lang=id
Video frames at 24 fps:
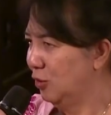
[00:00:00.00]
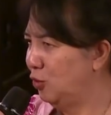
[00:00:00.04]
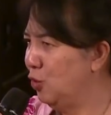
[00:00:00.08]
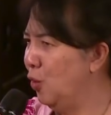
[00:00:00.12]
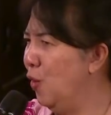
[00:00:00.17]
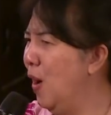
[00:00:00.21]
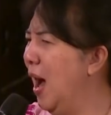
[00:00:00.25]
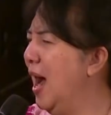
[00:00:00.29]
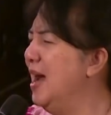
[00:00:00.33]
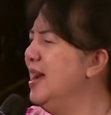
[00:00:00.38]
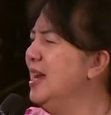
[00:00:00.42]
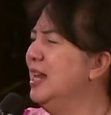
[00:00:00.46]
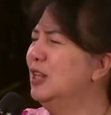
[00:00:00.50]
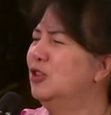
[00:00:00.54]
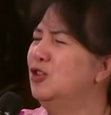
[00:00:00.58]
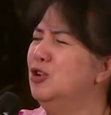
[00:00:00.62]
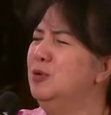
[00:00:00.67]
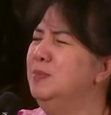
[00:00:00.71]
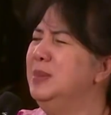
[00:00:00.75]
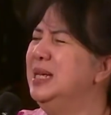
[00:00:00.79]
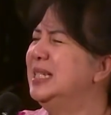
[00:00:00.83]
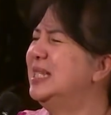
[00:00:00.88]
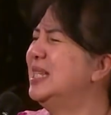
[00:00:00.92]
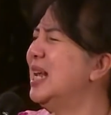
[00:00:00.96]
Tuhan itu
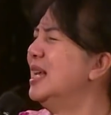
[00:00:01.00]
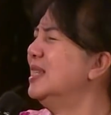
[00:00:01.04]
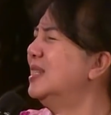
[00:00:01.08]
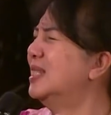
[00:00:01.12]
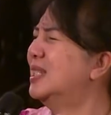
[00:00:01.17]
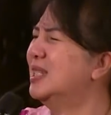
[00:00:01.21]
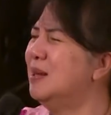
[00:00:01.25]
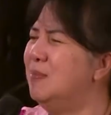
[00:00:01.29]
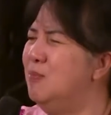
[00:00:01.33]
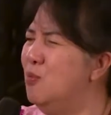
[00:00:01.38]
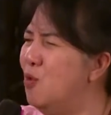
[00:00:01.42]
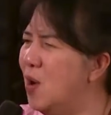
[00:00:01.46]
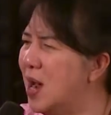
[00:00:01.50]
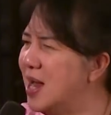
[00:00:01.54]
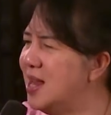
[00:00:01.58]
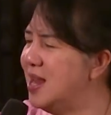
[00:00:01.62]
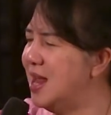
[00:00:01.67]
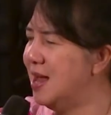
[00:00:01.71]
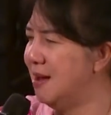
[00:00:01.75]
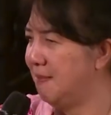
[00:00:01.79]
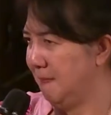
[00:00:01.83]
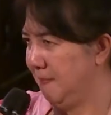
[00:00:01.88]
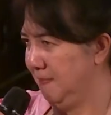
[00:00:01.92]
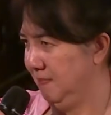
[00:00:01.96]
bisa
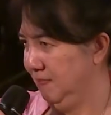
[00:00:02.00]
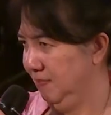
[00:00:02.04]
semuanya.